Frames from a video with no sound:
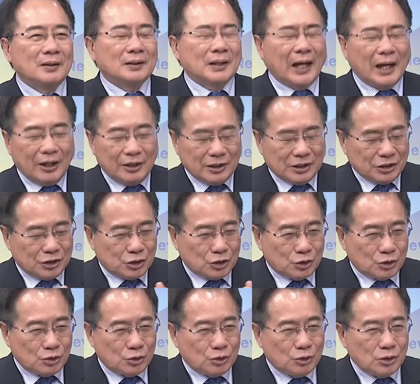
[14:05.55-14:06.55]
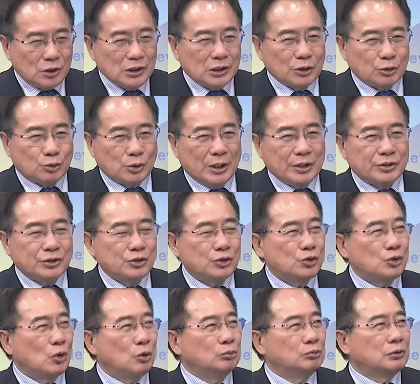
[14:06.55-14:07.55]
它还有一个一个随时
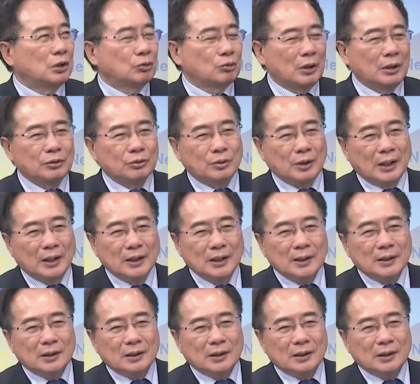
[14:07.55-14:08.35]
修护的团队，